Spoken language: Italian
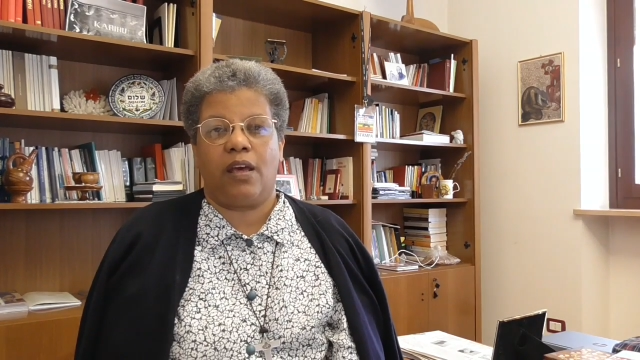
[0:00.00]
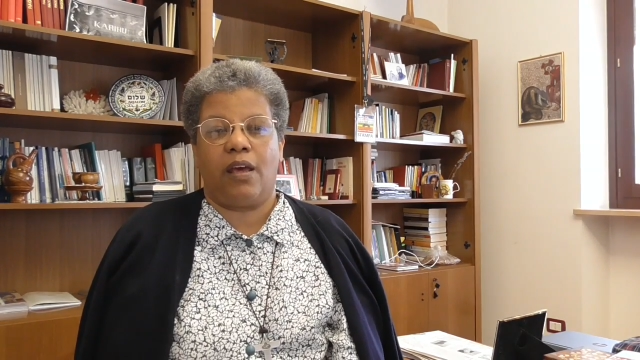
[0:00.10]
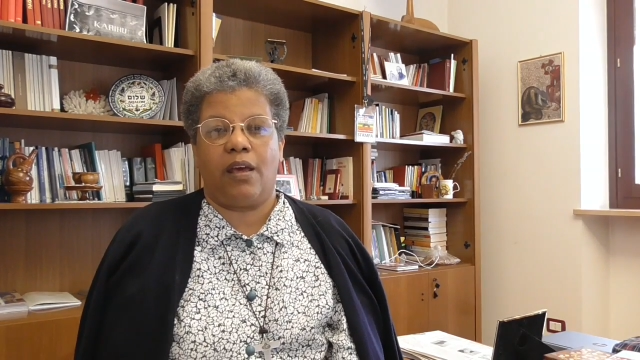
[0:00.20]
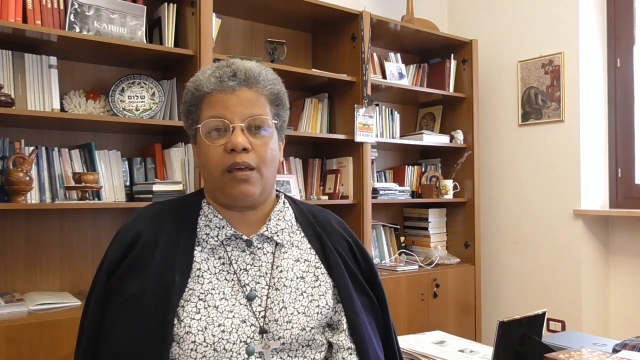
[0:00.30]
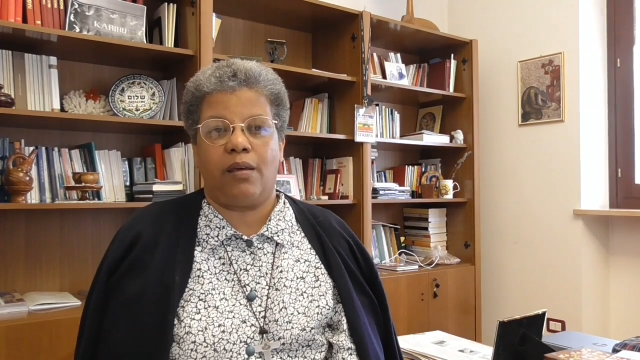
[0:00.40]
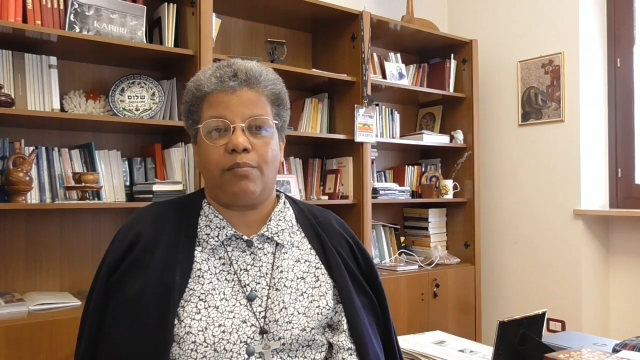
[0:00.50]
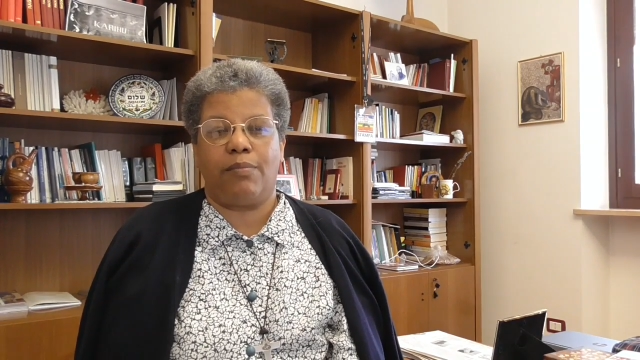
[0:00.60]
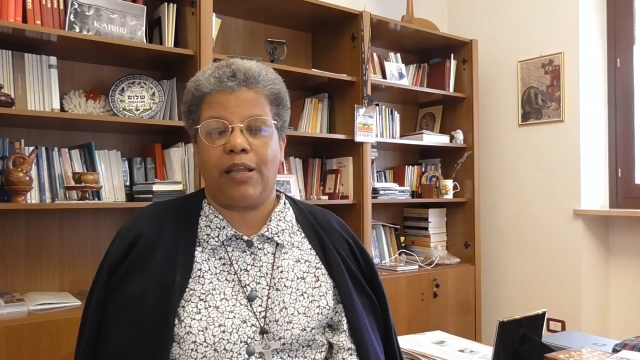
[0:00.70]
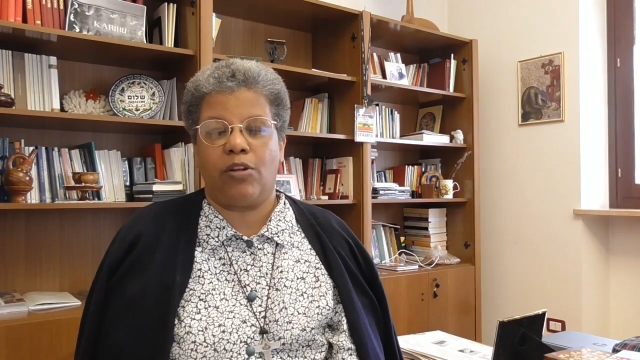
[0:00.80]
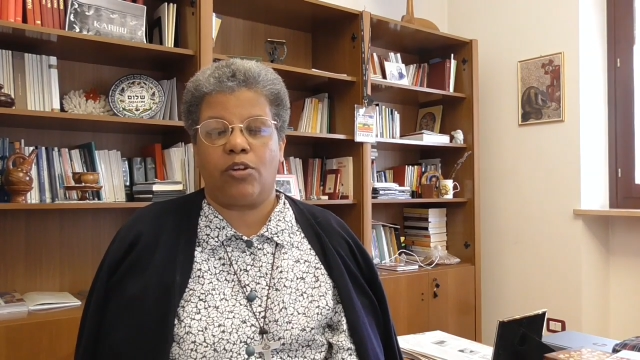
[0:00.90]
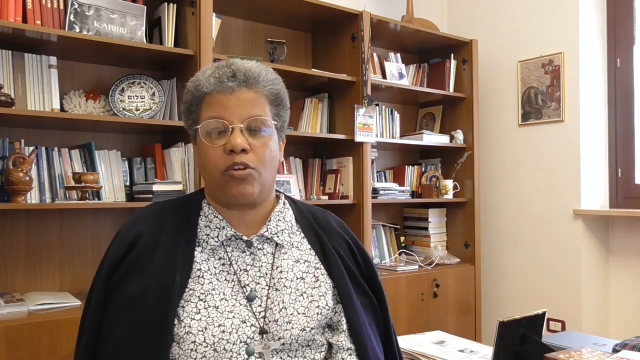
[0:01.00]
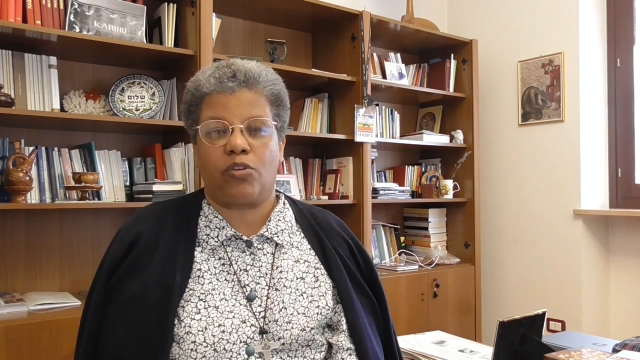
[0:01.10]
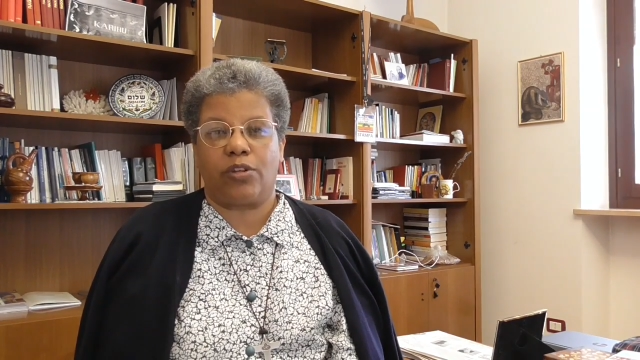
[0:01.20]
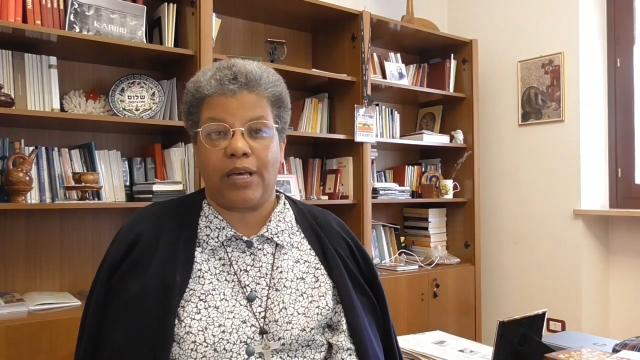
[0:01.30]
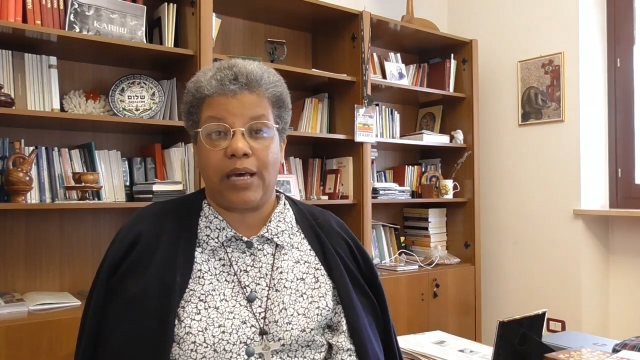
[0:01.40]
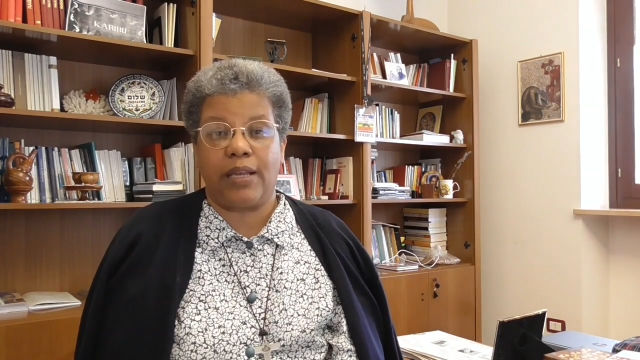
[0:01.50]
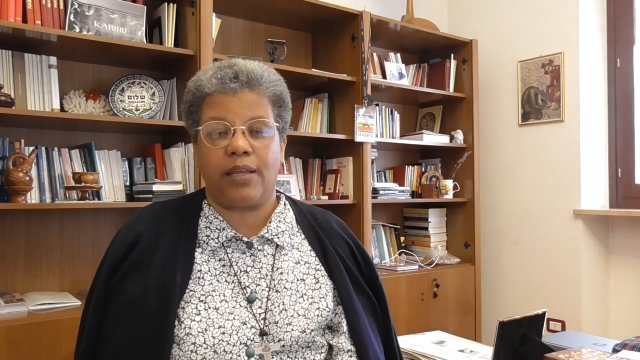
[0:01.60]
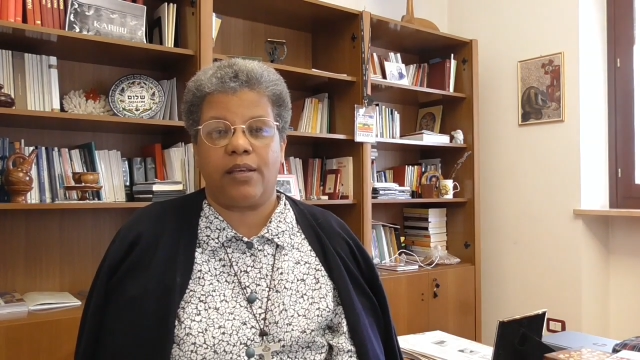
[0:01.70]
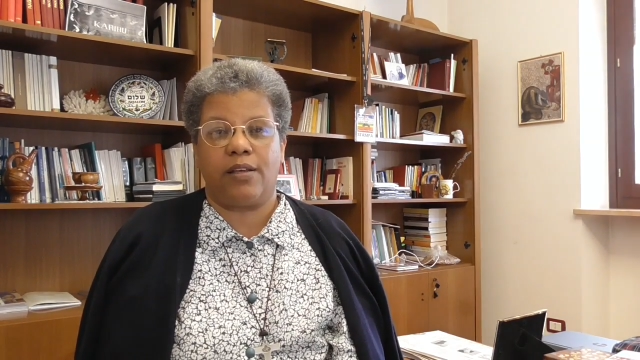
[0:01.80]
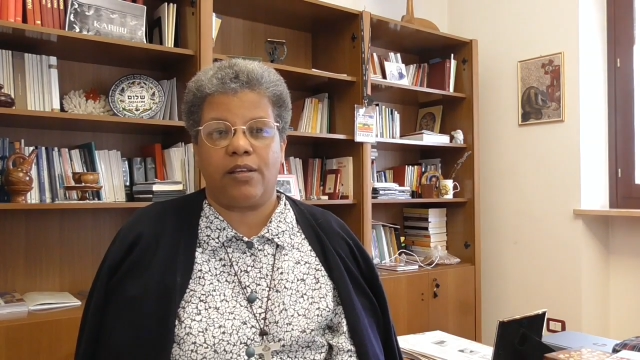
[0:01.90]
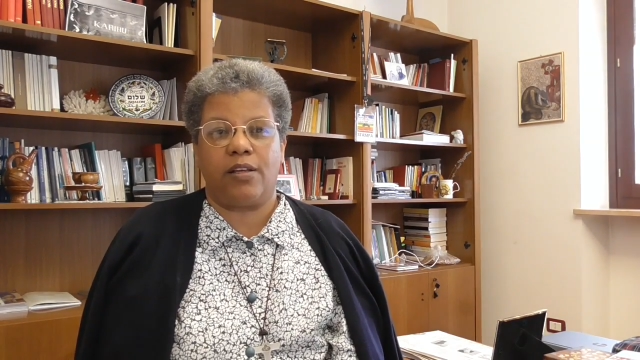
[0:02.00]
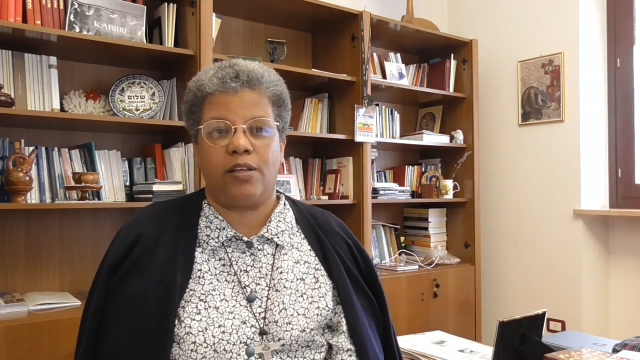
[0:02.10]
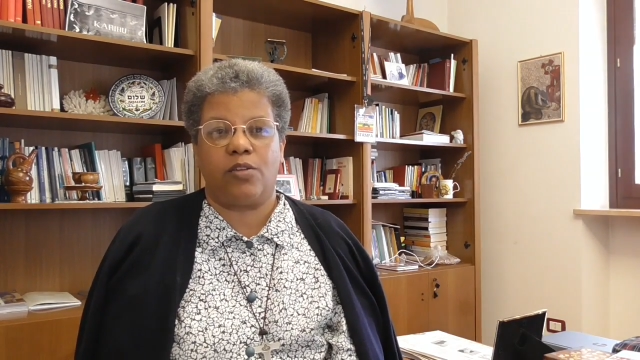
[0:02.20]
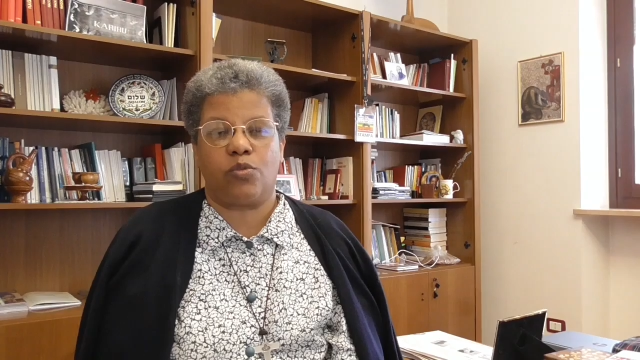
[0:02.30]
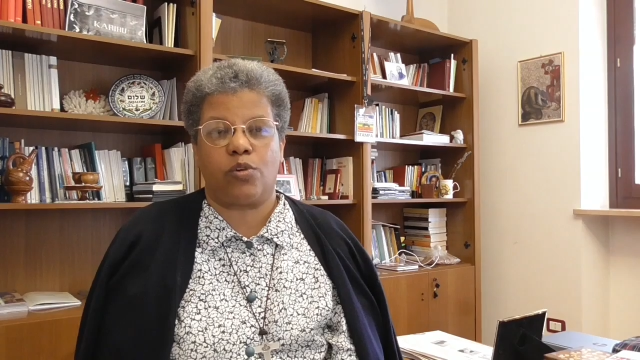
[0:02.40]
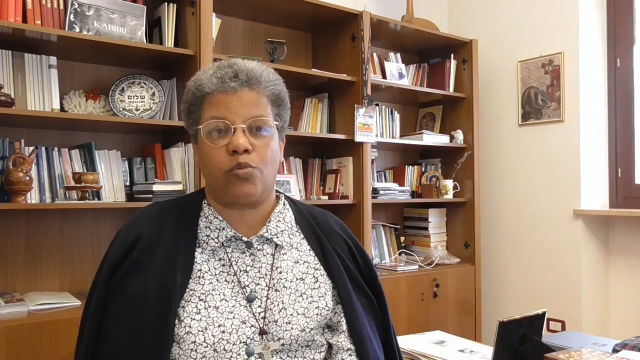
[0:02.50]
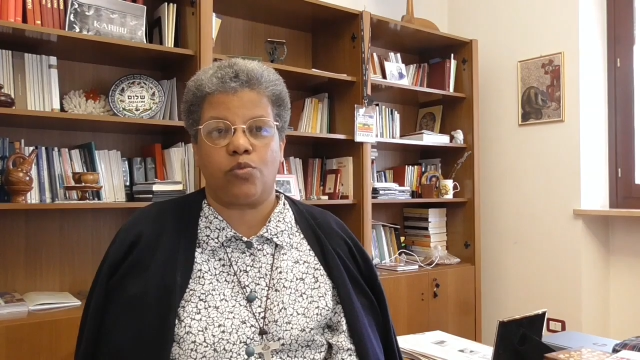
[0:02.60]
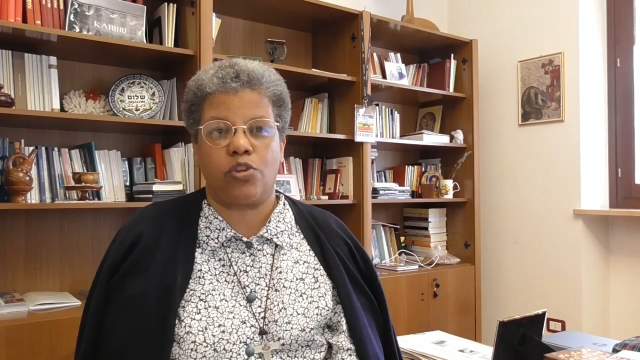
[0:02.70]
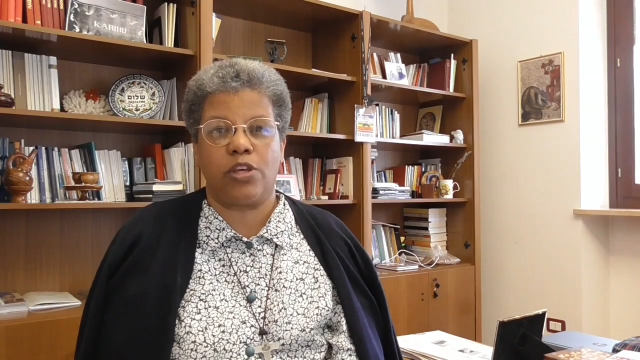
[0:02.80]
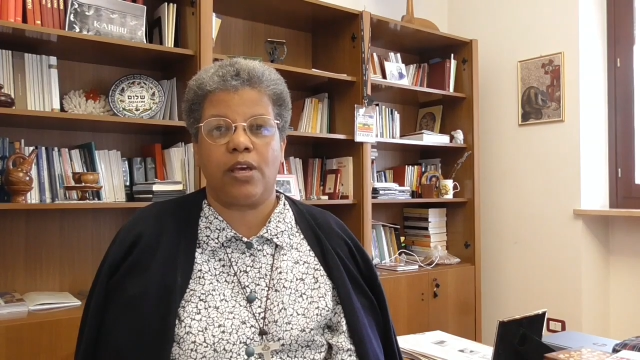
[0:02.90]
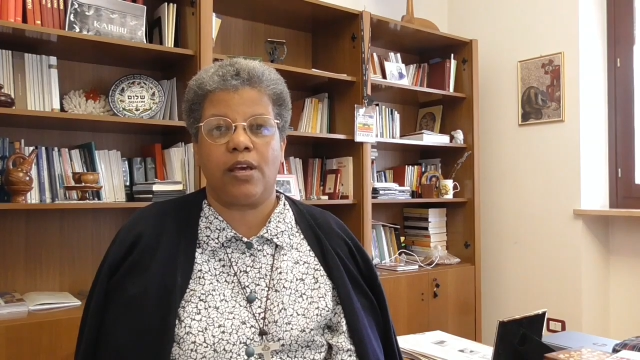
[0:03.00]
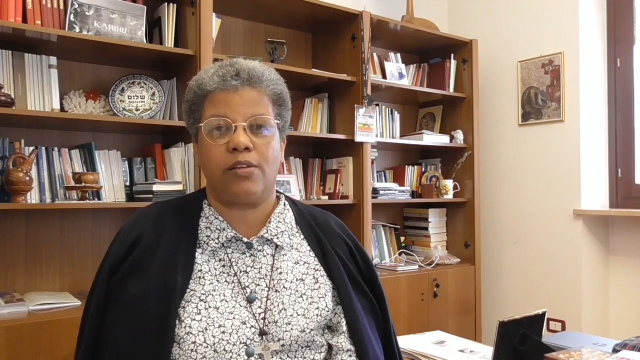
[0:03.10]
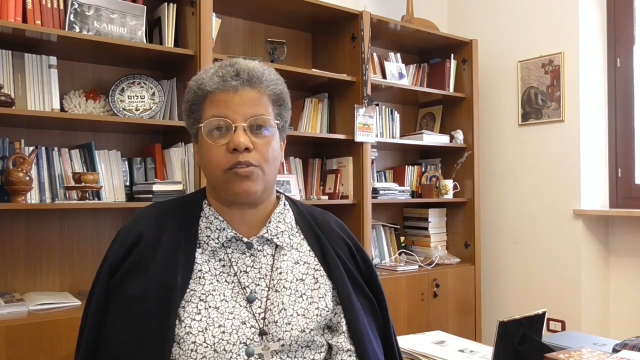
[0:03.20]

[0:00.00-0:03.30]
è bello ricordare eh, Suor Lucia,